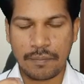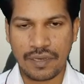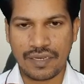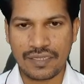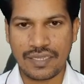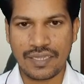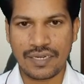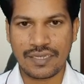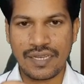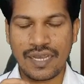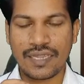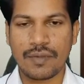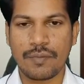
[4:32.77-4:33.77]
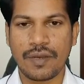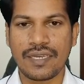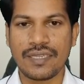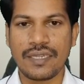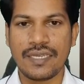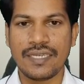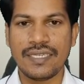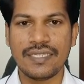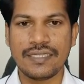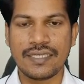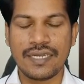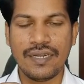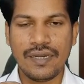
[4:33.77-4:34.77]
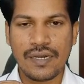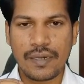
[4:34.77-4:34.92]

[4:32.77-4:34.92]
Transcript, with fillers: பகுதி இருக்குது அந்த பகுதியில் ஈஸியாக